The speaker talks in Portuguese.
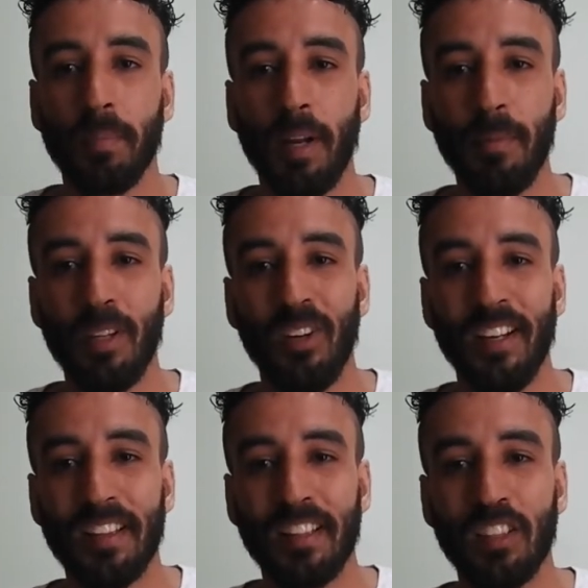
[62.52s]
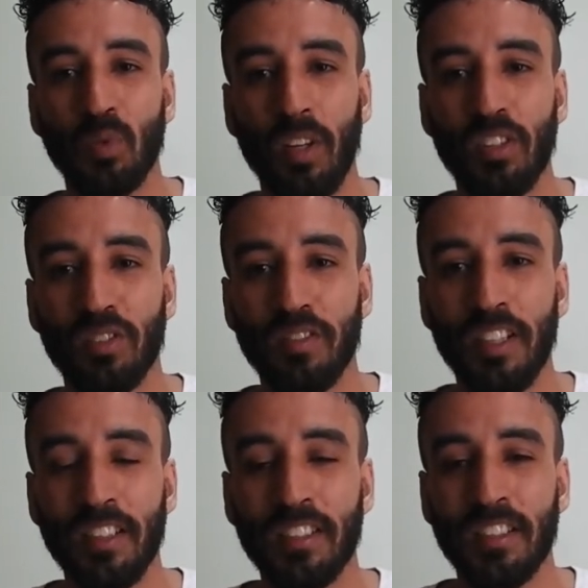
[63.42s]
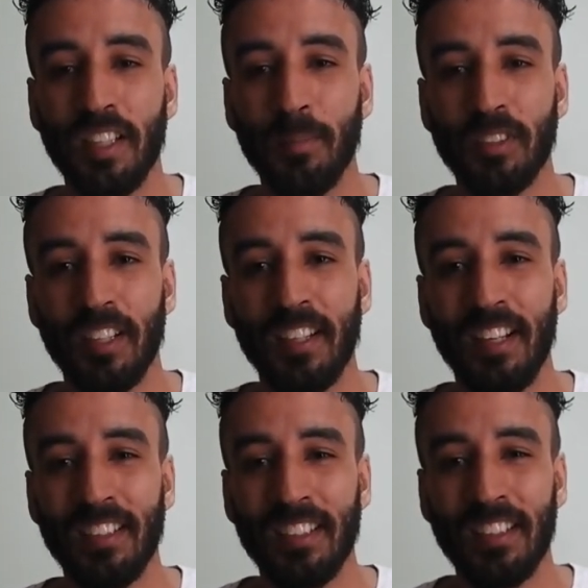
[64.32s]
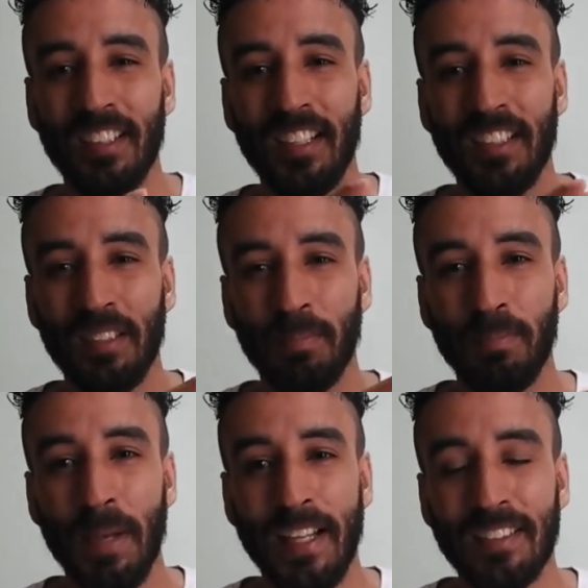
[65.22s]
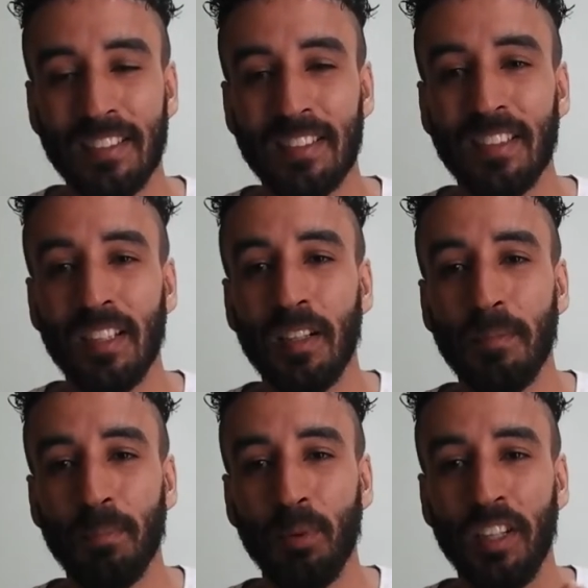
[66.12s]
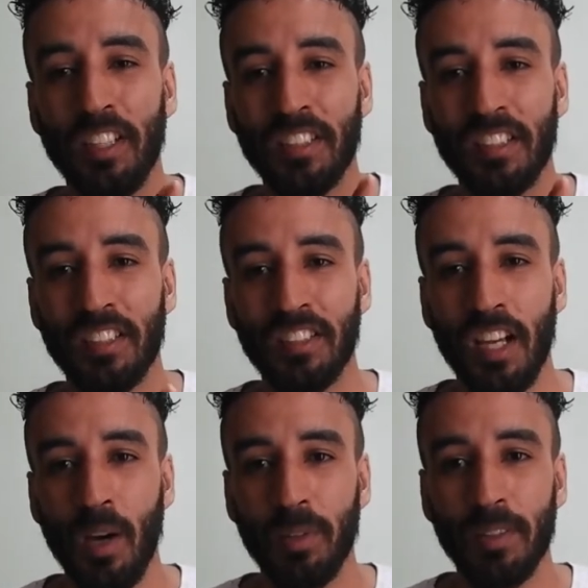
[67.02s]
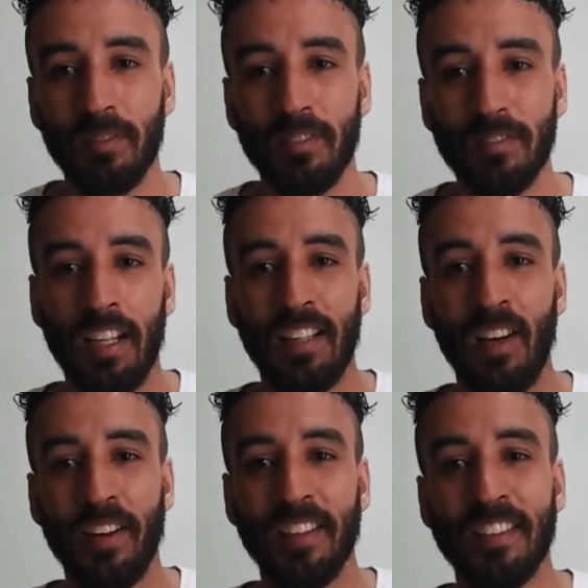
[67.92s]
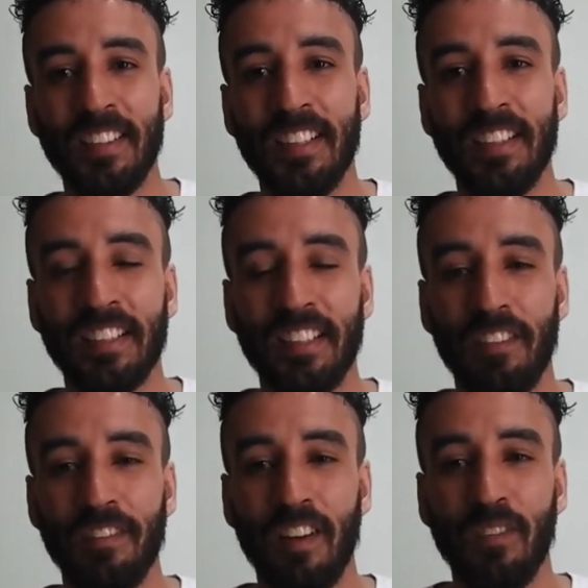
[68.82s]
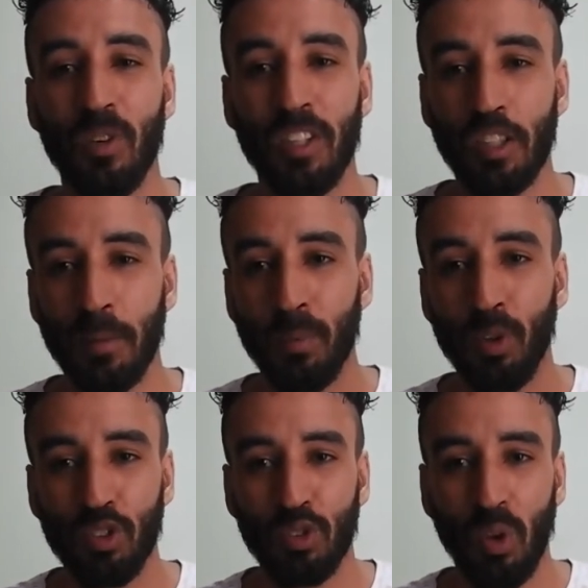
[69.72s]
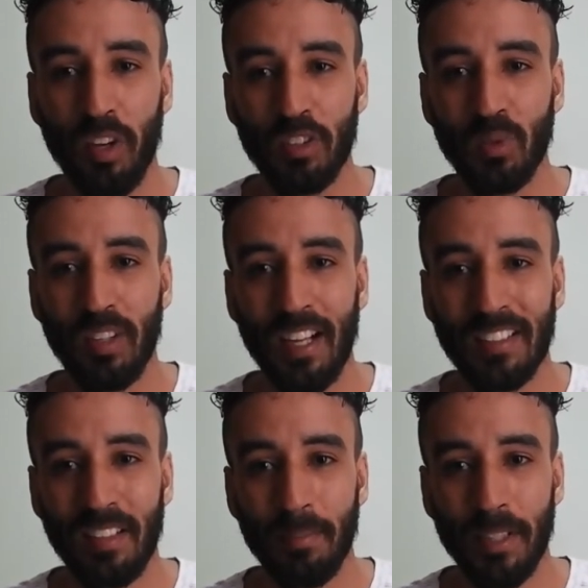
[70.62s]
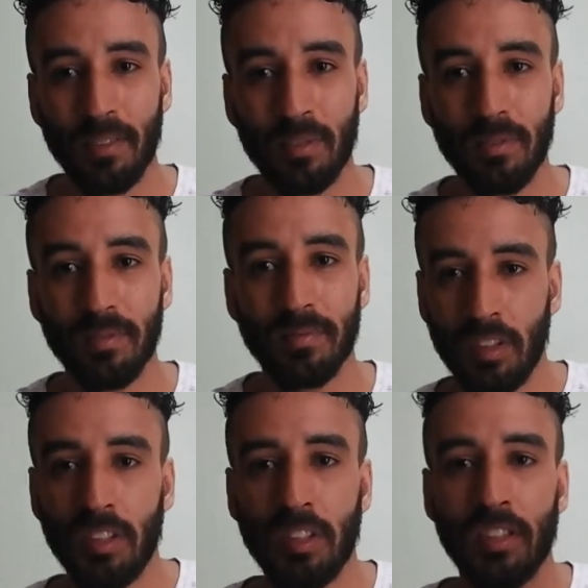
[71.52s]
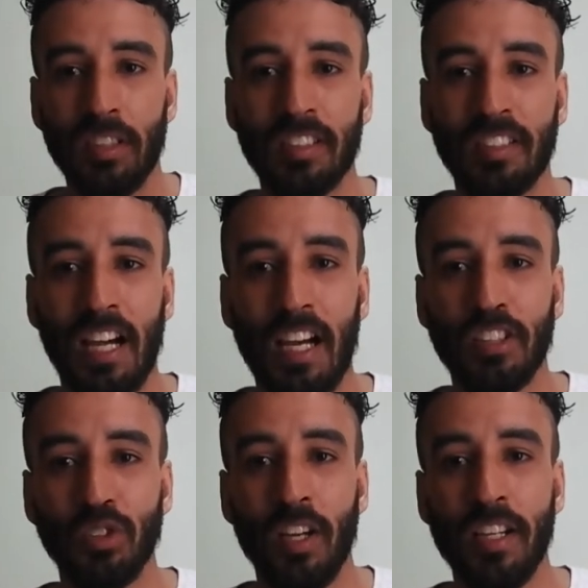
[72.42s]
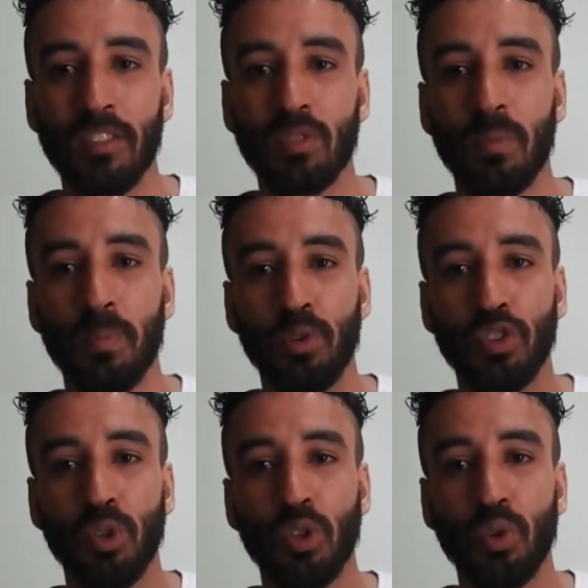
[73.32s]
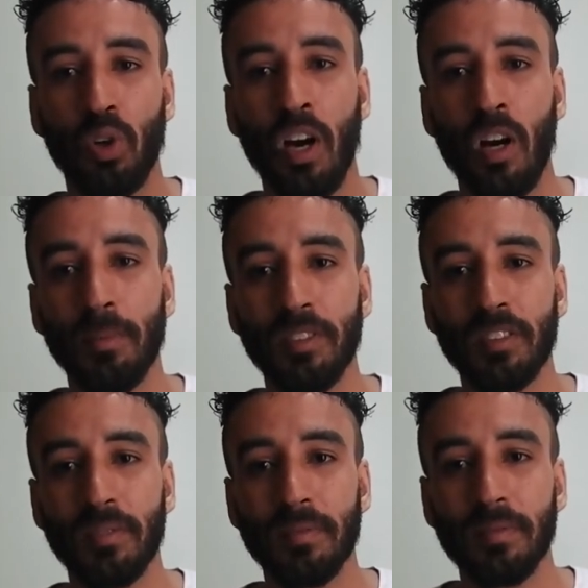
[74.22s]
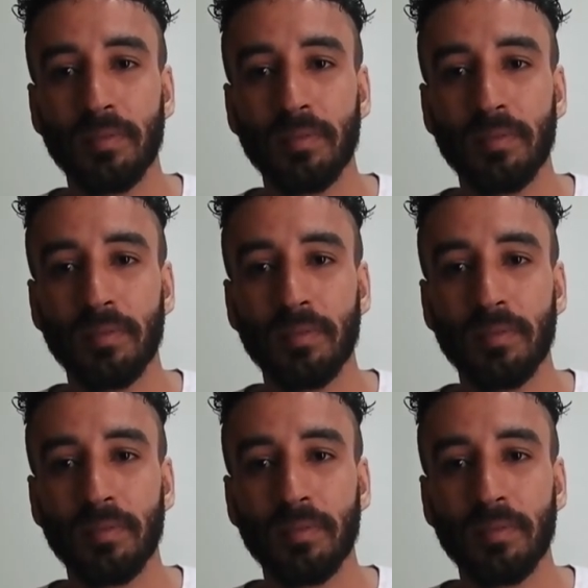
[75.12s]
Para melhor atriz coadjuvante, temos a grande Kate Betts por Richard Gelly, a Laura Dern, que é a favorita por Histórias de um Casamento, Scarlett Johansson por Jojo Rabbit,